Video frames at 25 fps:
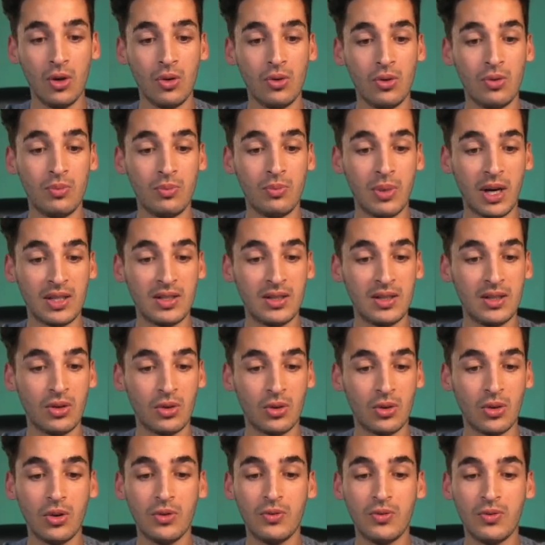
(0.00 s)
une partie euh,
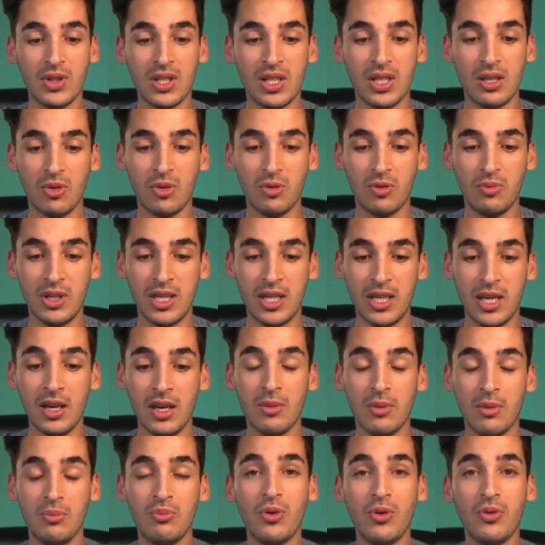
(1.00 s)
crowdfunding immobilier
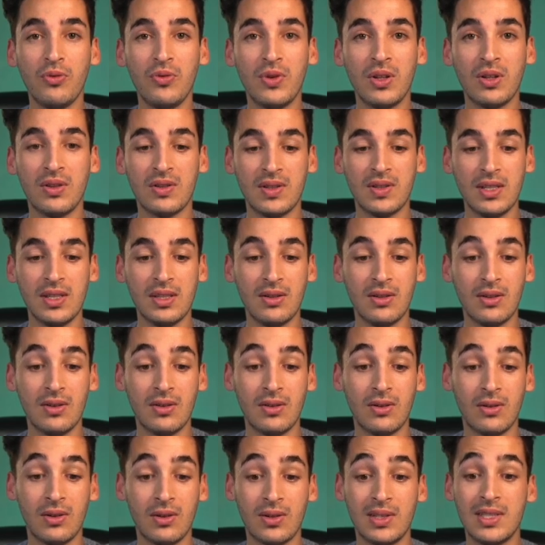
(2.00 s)
pour financer
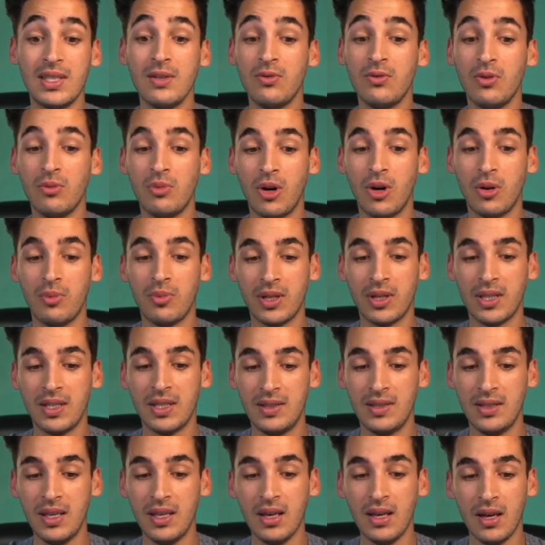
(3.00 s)
euh, ses fonds propres
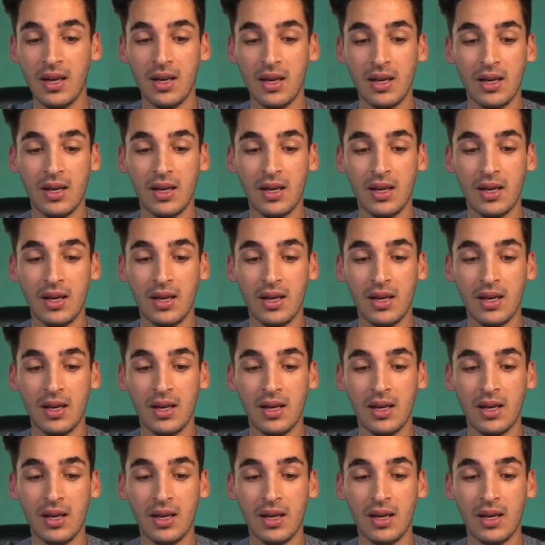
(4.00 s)
ici.